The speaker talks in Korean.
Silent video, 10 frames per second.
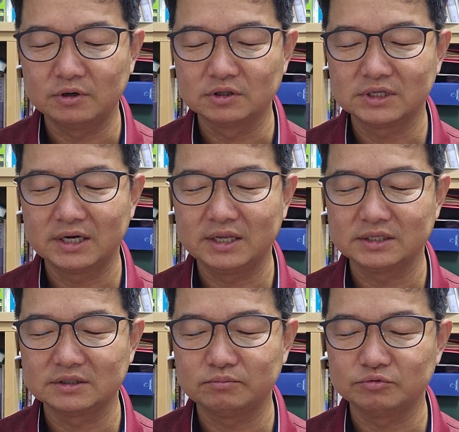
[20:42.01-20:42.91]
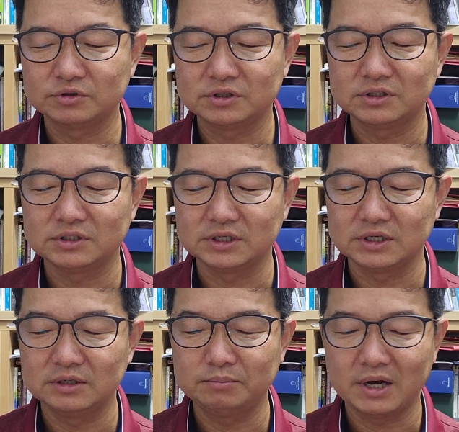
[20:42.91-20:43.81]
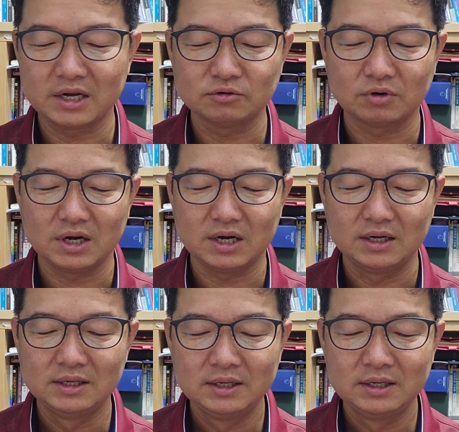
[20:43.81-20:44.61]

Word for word: 그 자리에서 부스러지기를 바라노라.